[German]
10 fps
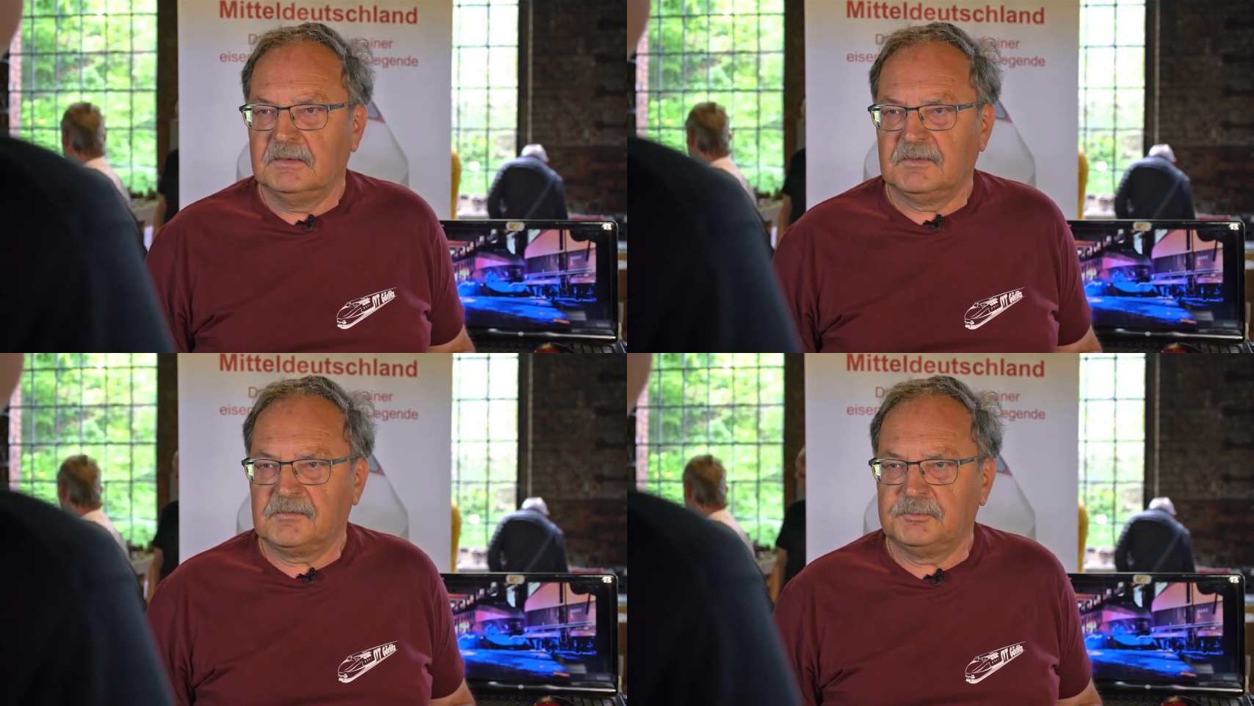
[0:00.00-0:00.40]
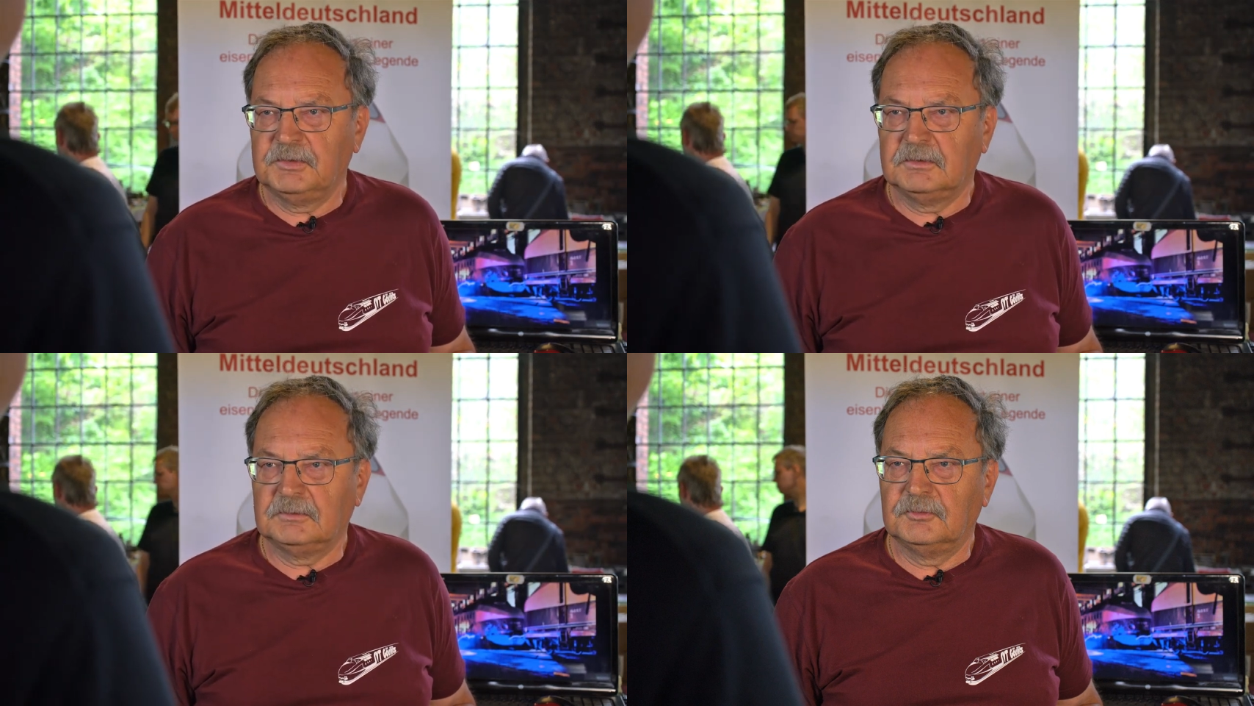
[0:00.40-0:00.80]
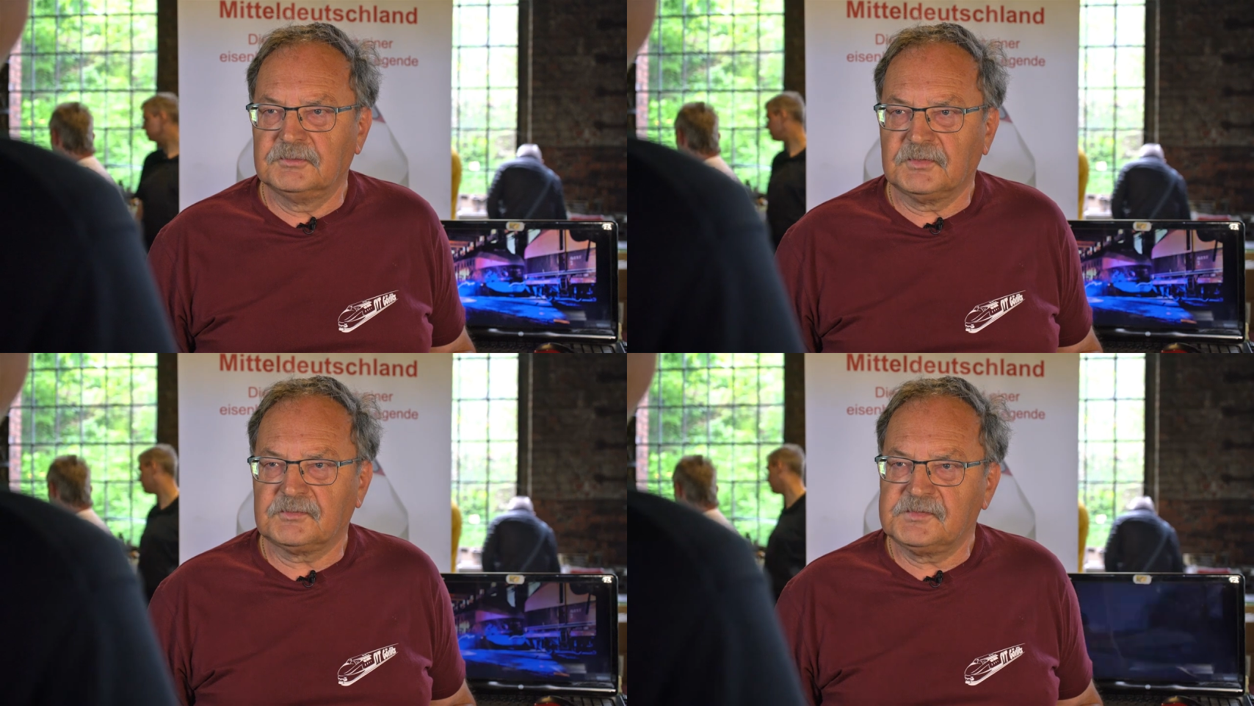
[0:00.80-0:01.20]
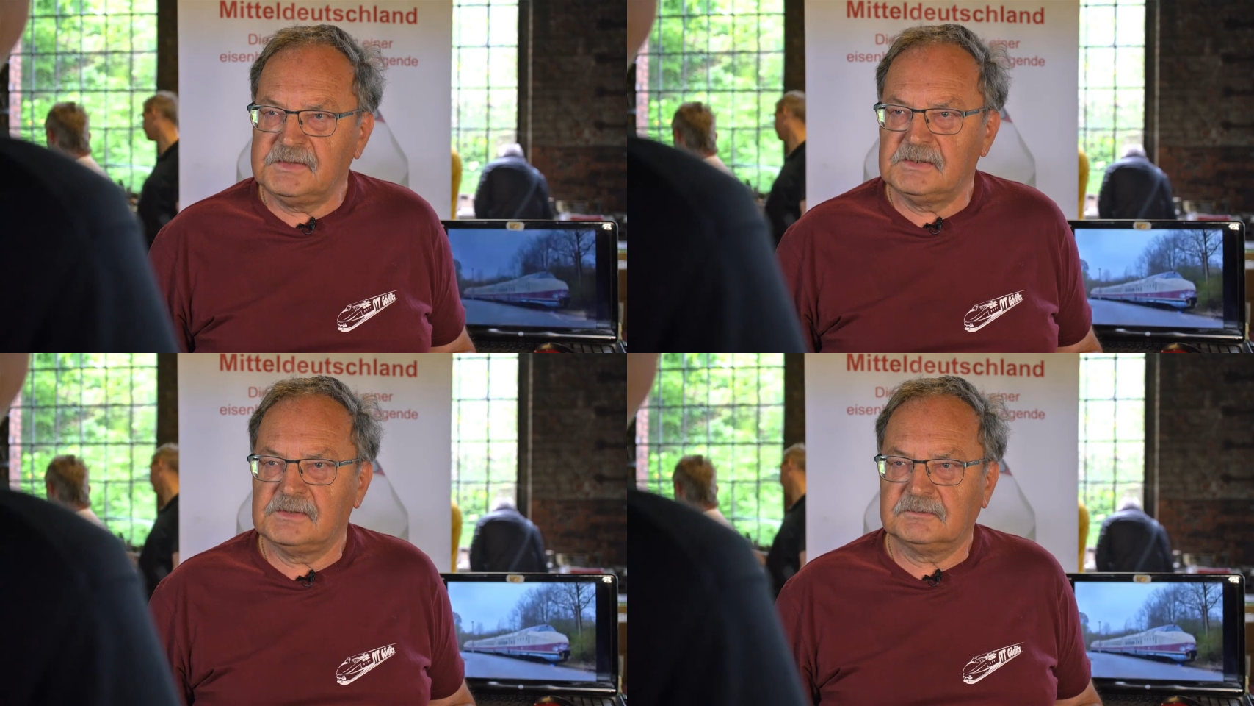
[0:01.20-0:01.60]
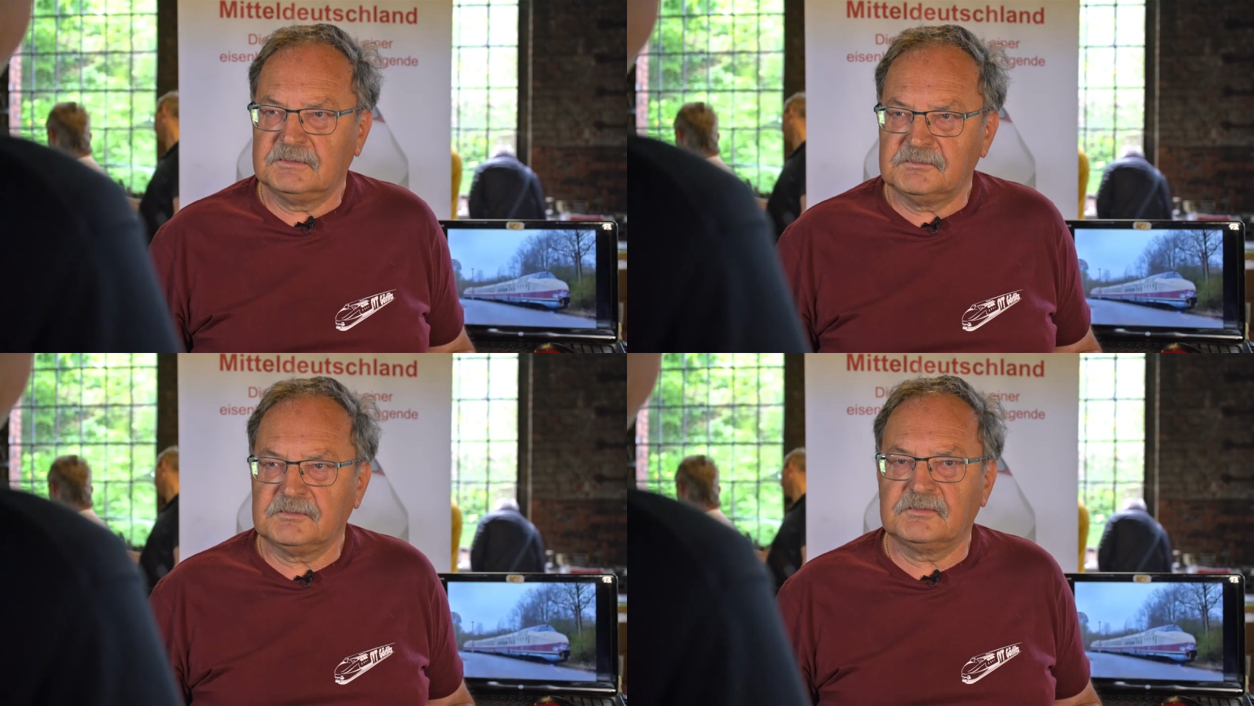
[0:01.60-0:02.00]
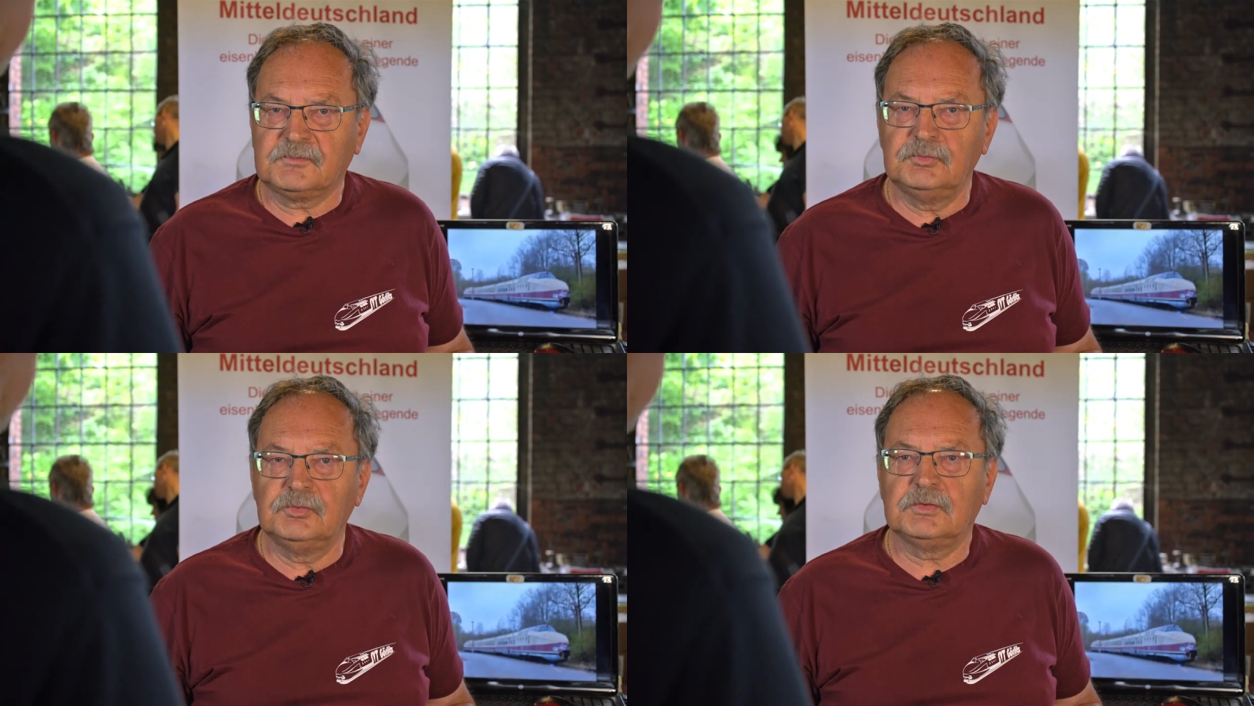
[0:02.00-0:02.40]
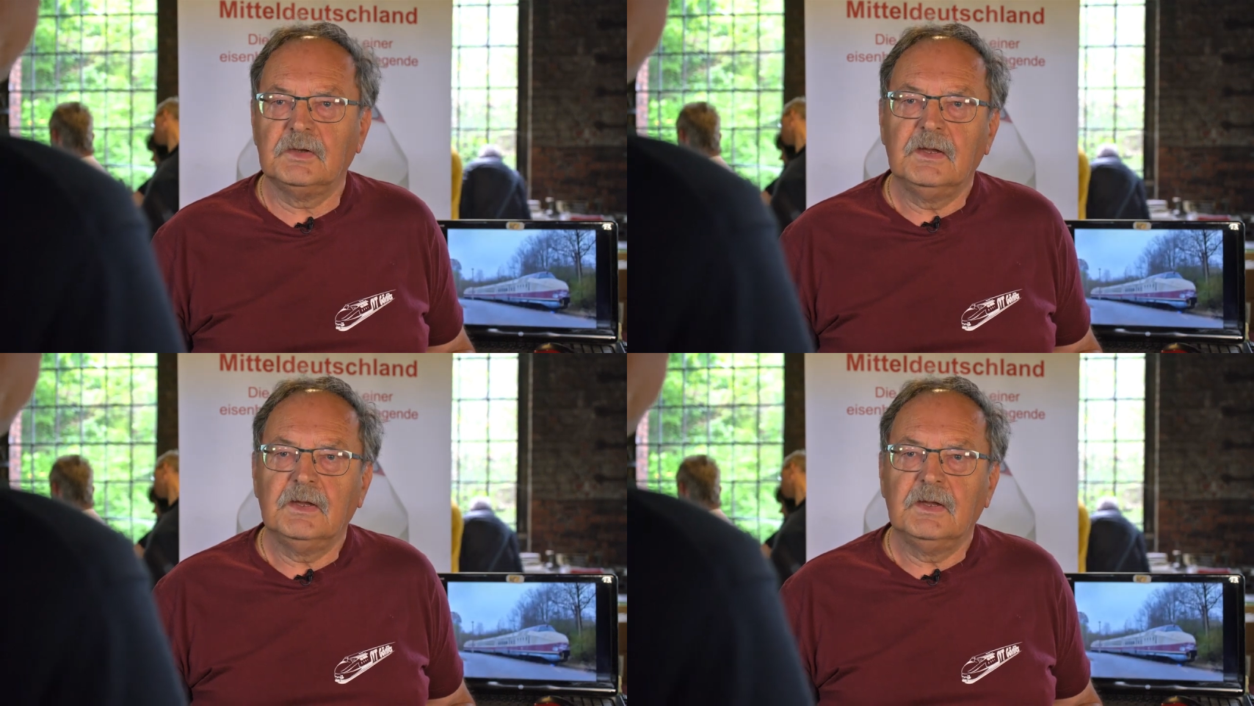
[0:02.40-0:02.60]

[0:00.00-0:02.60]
dass wir unser Ziel, diesen Zug,